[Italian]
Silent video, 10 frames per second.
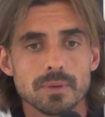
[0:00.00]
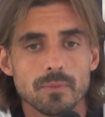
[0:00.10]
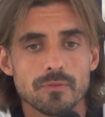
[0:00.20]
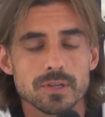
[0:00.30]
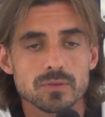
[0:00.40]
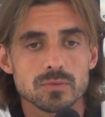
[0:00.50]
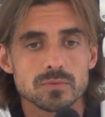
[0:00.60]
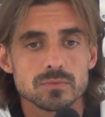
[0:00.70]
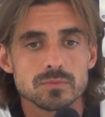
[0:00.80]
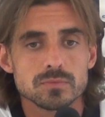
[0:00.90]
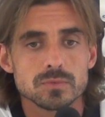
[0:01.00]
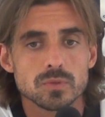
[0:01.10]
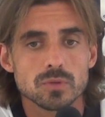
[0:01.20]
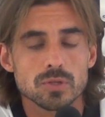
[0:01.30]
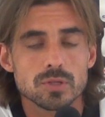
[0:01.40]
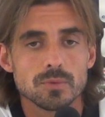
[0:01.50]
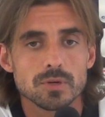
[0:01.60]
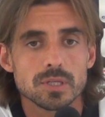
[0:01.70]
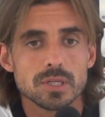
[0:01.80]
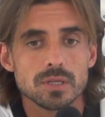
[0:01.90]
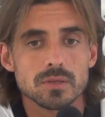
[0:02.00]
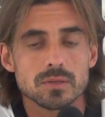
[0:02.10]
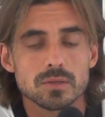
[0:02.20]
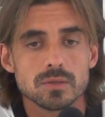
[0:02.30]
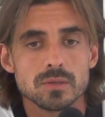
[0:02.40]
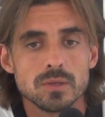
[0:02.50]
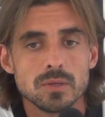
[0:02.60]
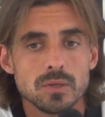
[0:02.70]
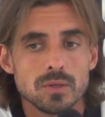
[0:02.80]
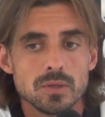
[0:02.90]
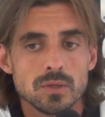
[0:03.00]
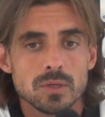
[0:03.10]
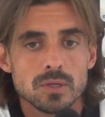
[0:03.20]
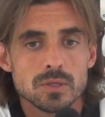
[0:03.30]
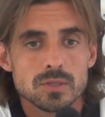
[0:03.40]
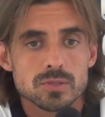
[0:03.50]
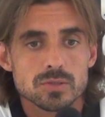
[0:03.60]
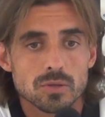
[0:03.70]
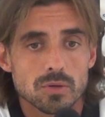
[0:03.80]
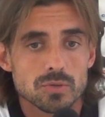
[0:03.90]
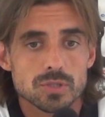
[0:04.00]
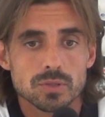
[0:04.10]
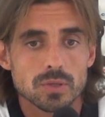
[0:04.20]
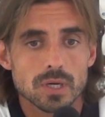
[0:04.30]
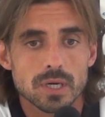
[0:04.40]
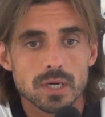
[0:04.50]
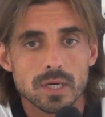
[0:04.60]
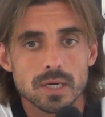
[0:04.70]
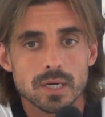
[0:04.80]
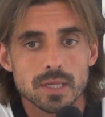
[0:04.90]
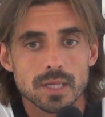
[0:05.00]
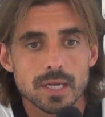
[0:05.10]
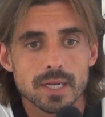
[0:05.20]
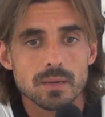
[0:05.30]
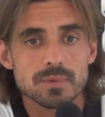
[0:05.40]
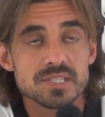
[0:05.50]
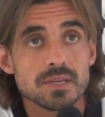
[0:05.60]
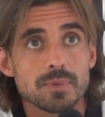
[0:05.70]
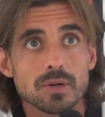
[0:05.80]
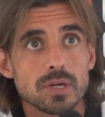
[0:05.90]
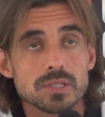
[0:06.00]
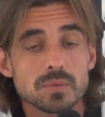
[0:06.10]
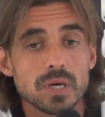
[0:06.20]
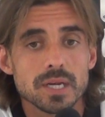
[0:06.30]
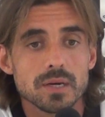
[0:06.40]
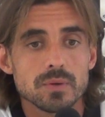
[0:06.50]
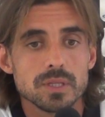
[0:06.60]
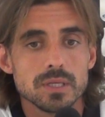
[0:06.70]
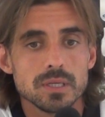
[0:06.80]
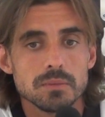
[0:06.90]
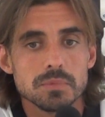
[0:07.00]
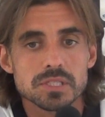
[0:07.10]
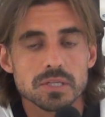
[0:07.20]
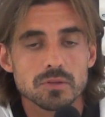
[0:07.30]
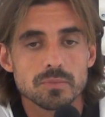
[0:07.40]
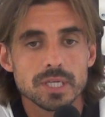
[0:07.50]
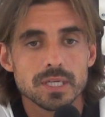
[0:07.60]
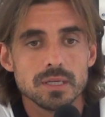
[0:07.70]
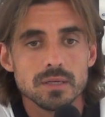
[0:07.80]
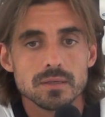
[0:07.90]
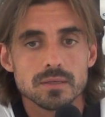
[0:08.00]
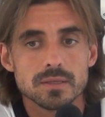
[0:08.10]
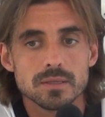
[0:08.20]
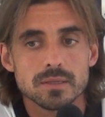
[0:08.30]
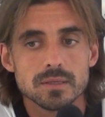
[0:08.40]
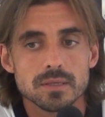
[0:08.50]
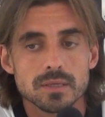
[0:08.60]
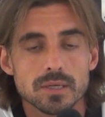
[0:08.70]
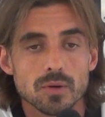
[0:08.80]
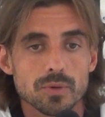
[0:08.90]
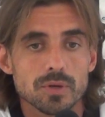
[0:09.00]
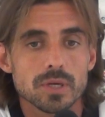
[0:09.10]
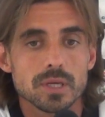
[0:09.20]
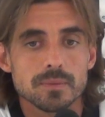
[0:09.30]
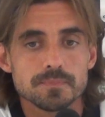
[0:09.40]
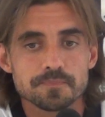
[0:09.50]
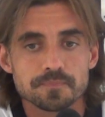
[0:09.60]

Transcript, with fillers: abbiamo fatto un, un, ottimo ritiro, sono riuscito a, ad allenarmi sempre con la squadra, quindi mi sento bene, eh, è ovvio che